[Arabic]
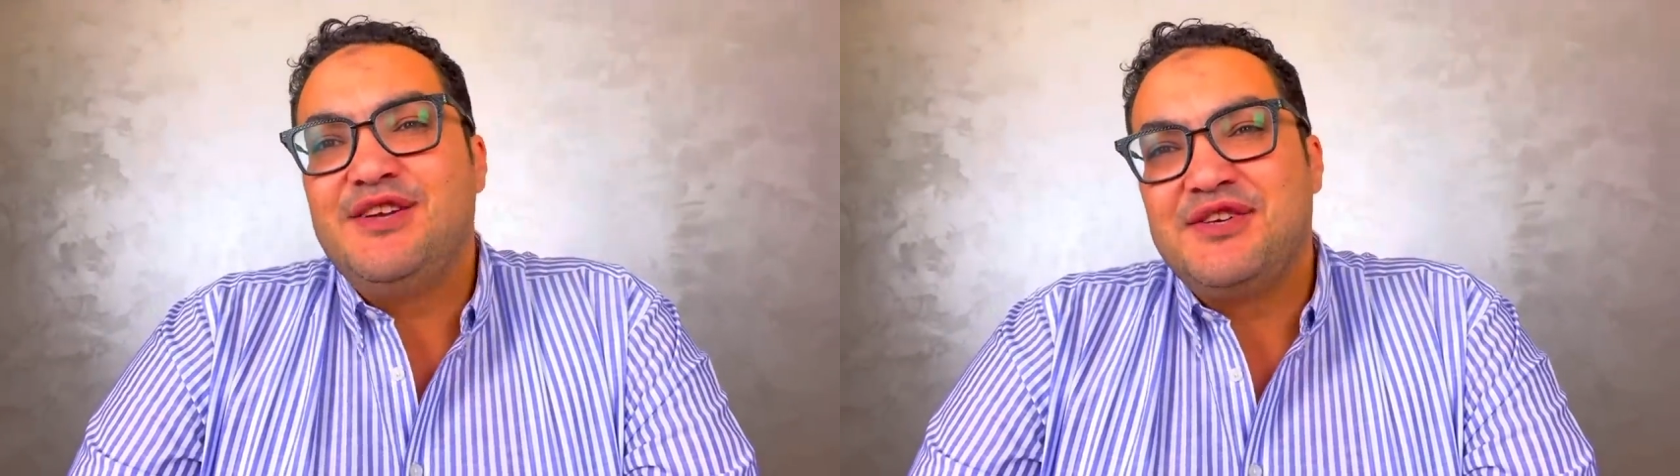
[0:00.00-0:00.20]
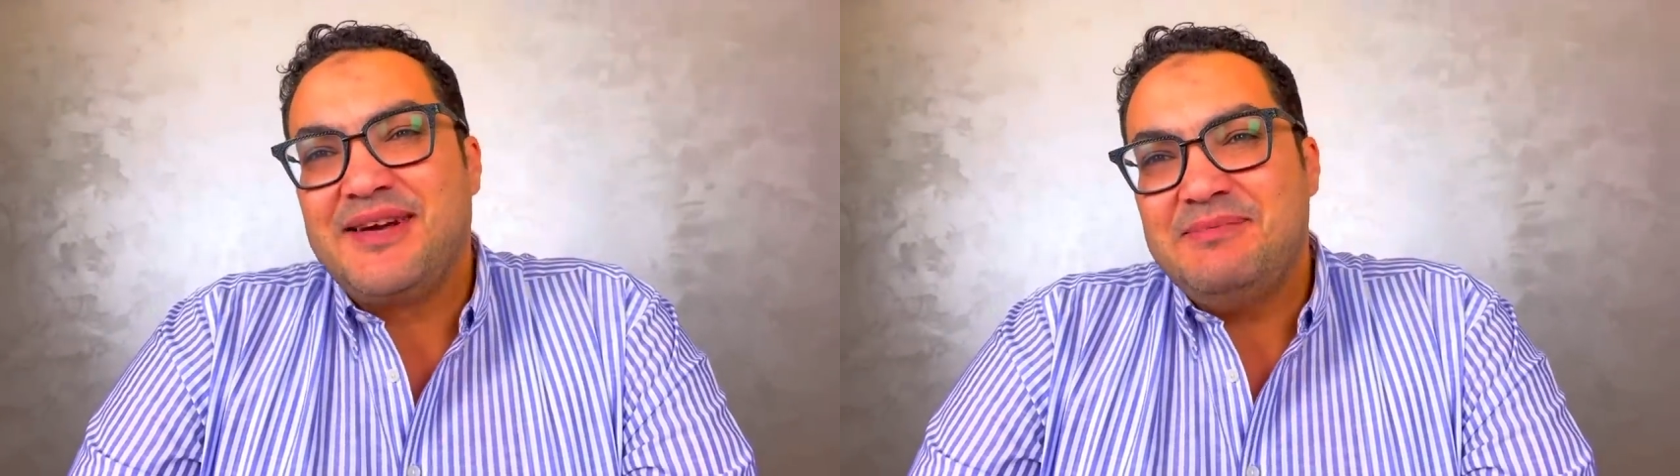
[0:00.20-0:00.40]

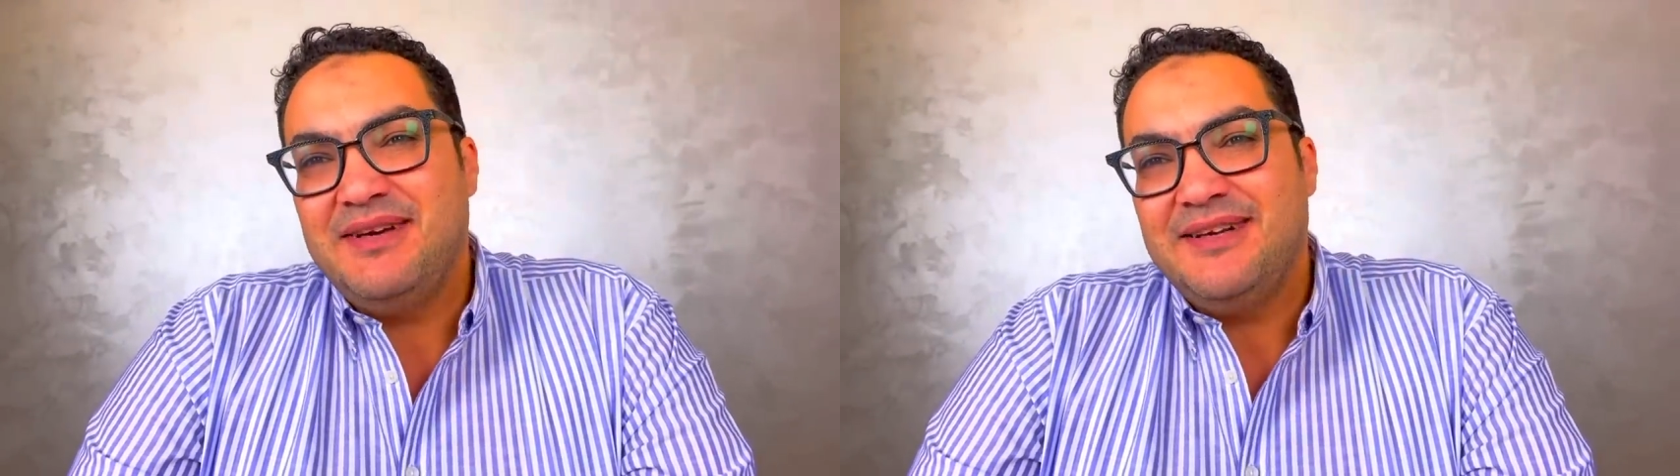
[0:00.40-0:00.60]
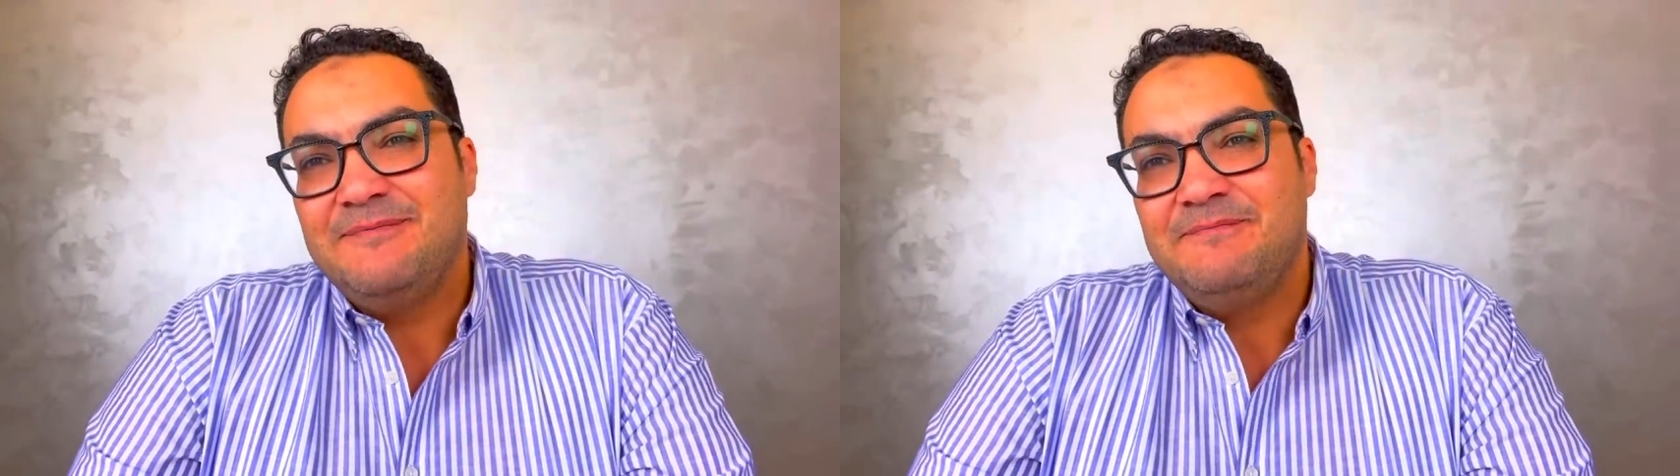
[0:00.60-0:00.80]
لشيكابالا
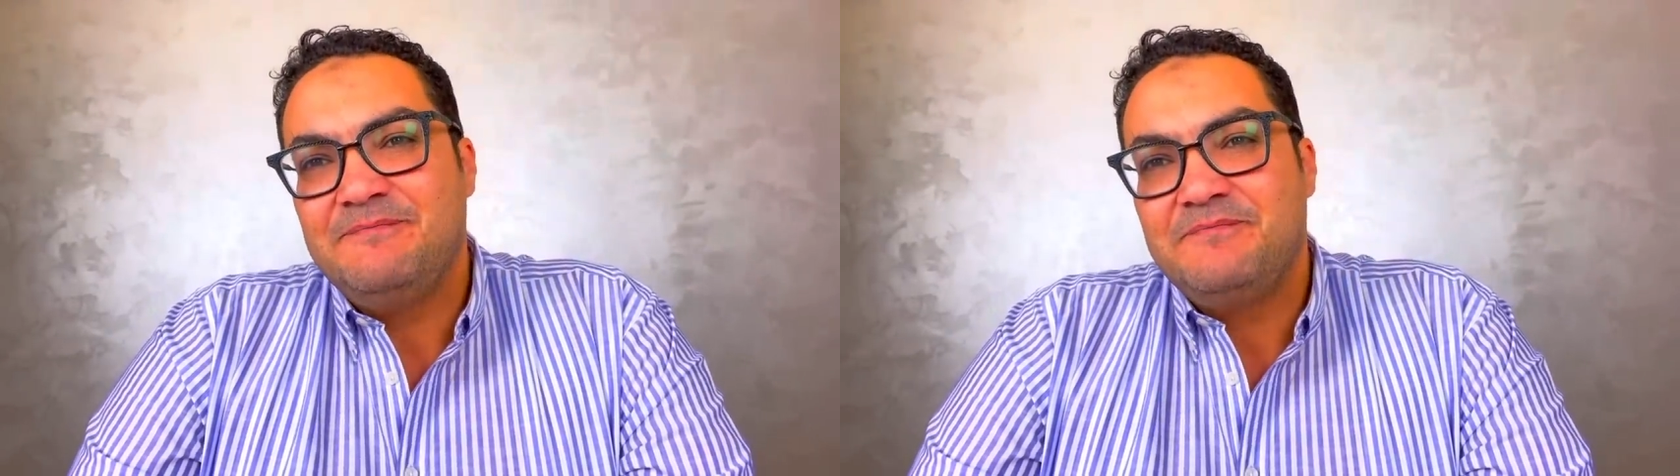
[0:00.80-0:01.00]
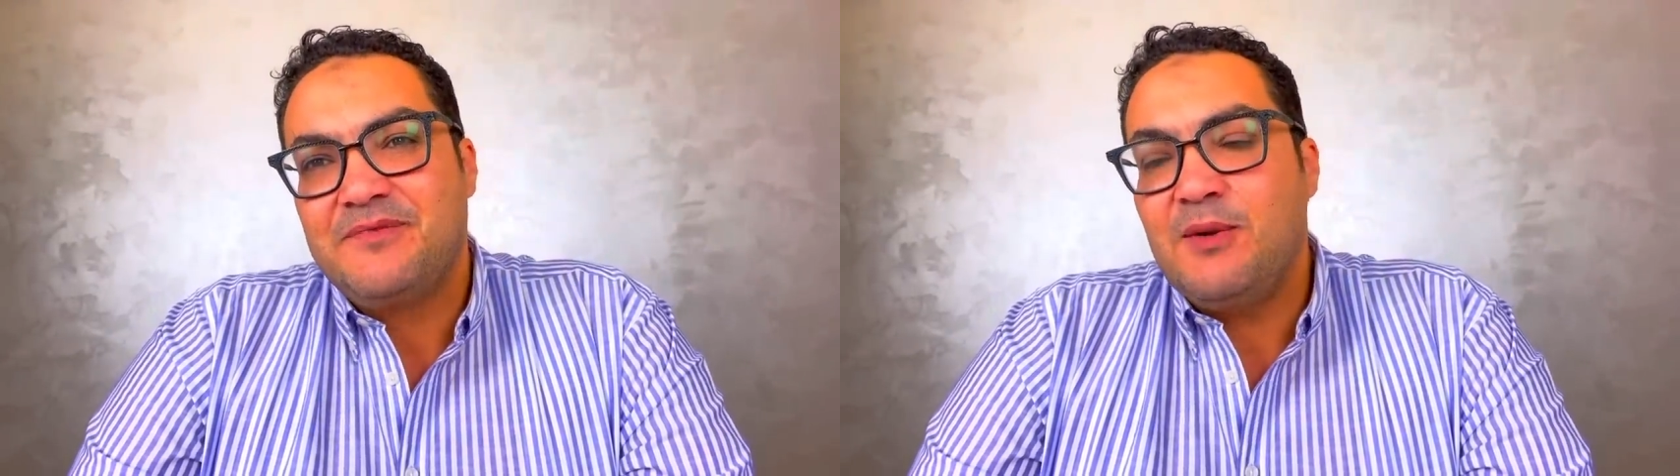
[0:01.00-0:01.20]

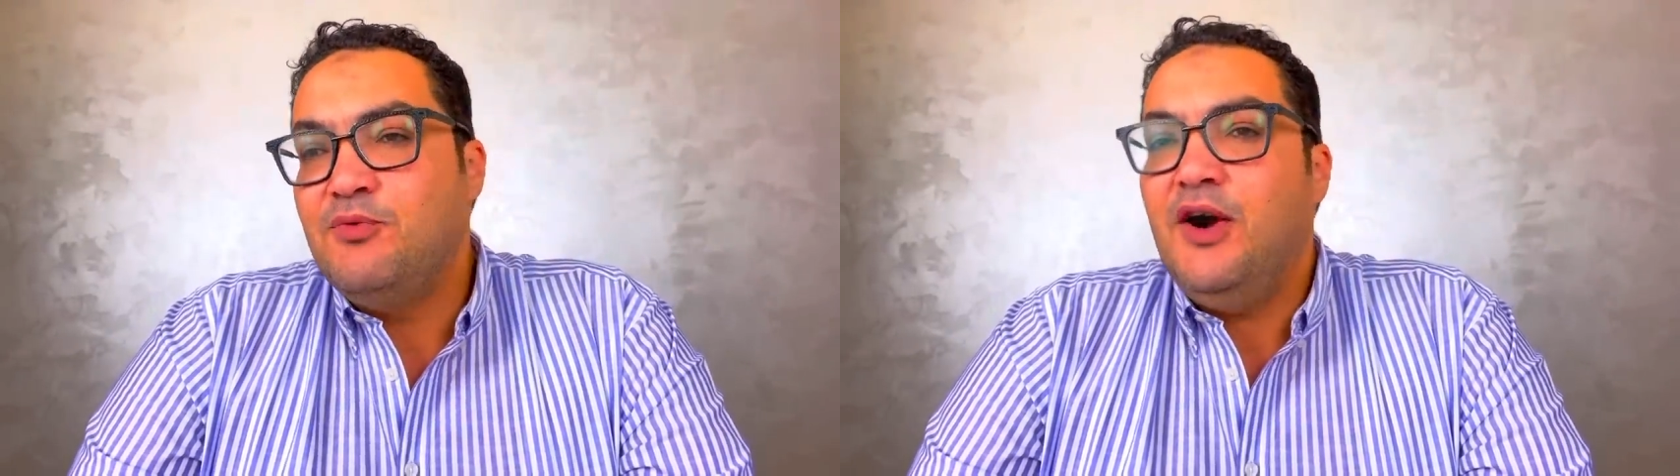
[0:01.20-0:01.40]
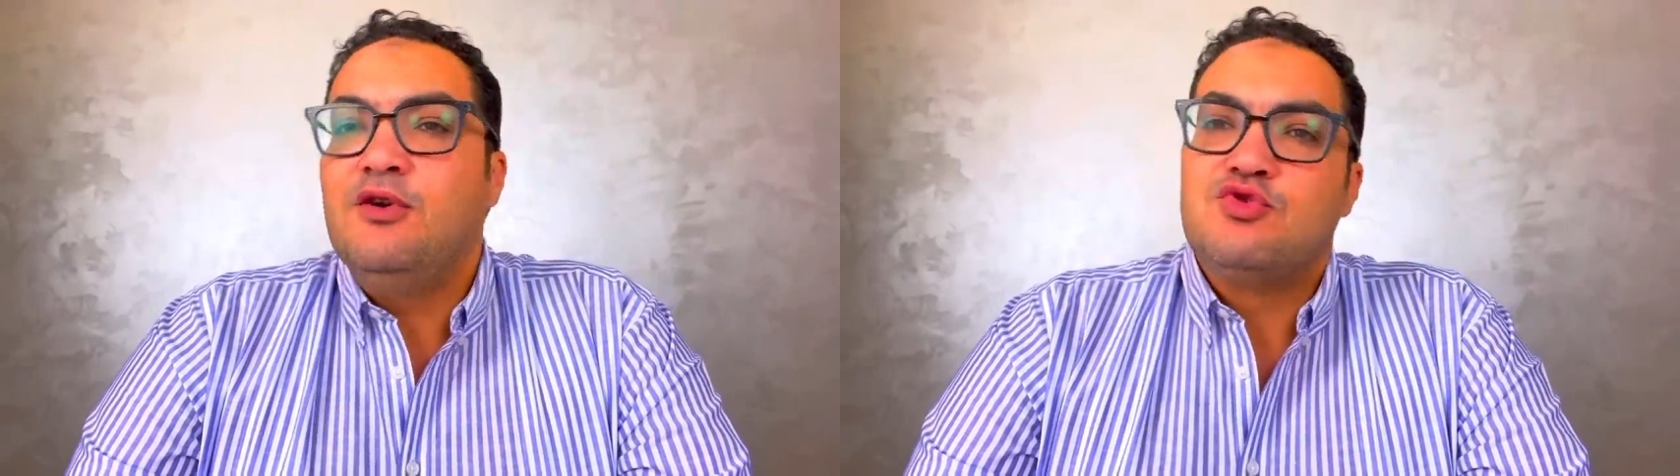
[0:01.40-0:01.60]
كان
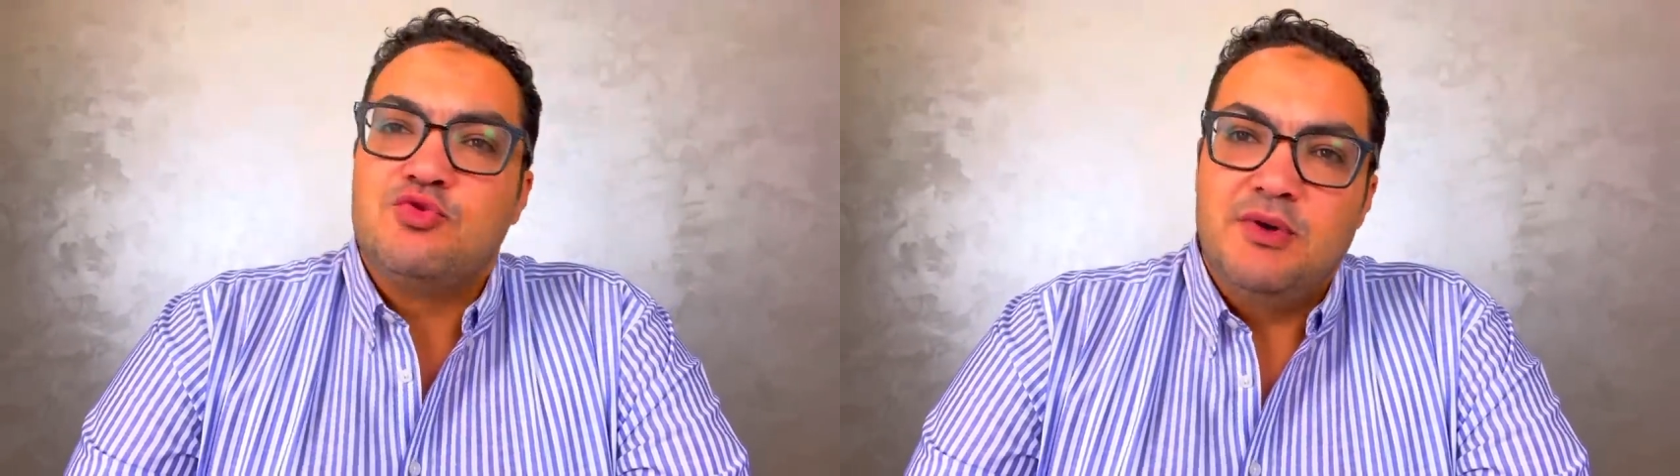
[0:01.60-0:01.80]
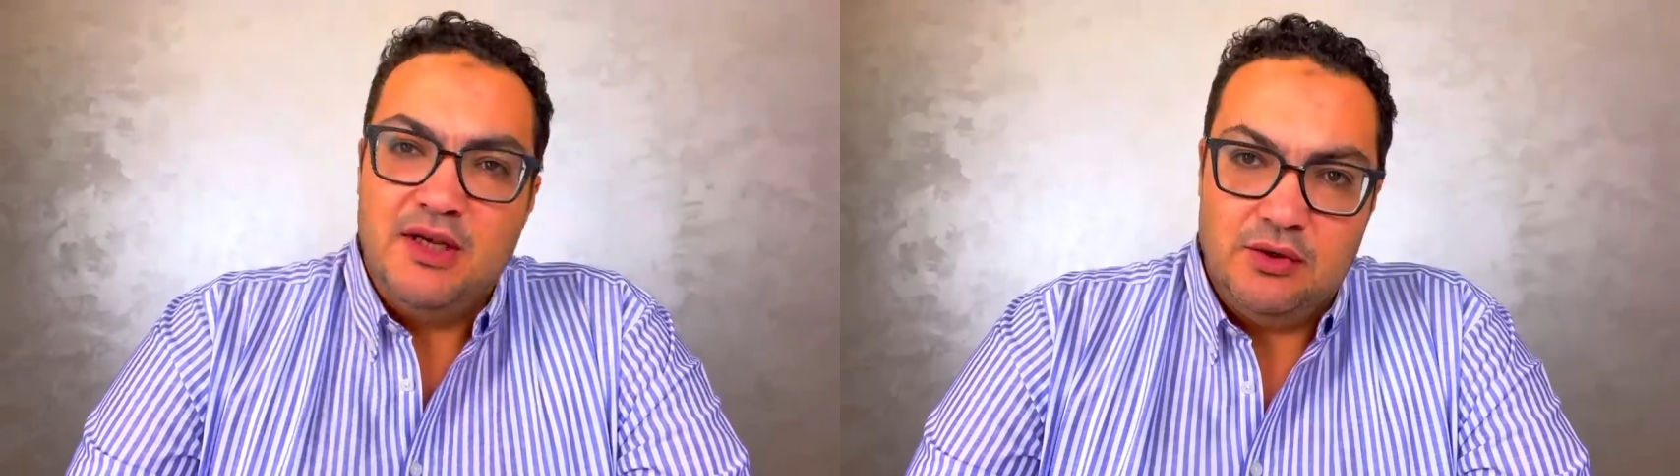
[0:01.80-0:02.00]
منفعل
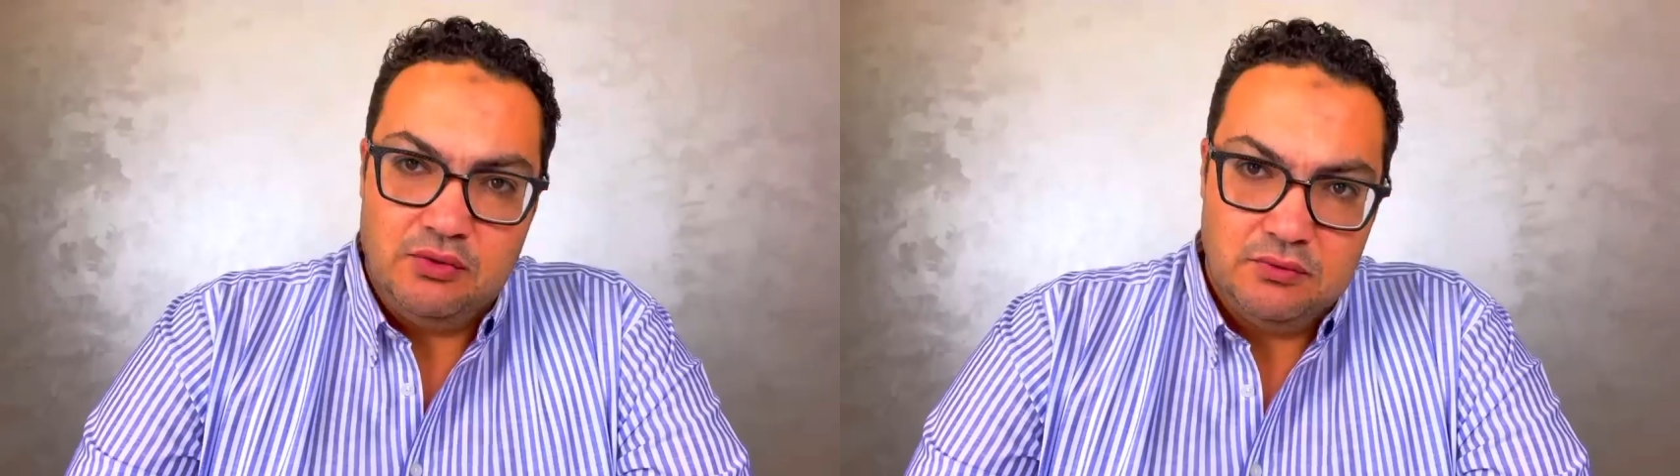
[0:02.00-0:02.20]
لزملائه